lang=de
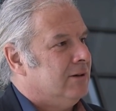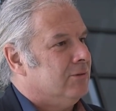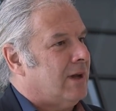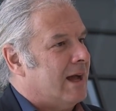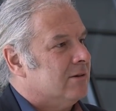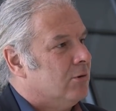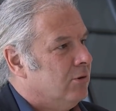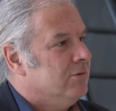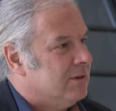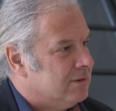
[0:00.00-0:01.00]
und
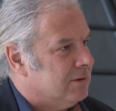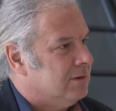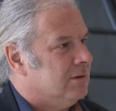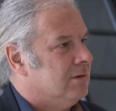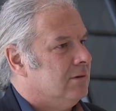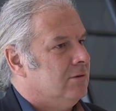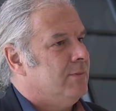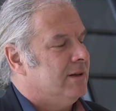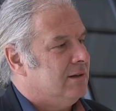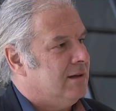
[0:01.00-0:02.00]
angekündigte äh,
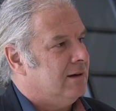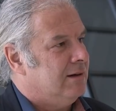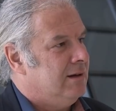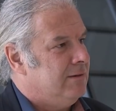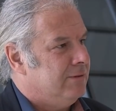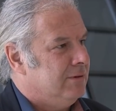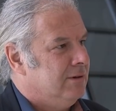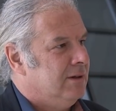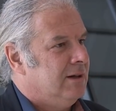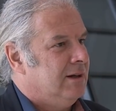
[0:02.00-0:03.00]
humanitäre Hilfe
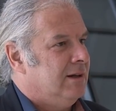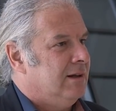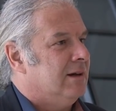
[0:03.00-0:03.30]
mhm.